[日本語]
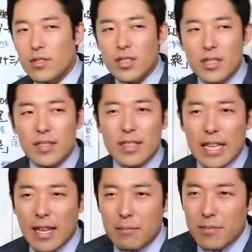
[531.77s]
小
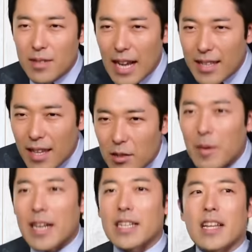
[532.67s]
さな村で生
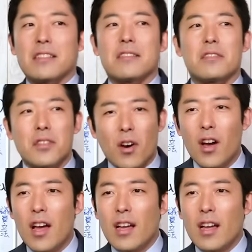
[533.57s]
まれたんですよ。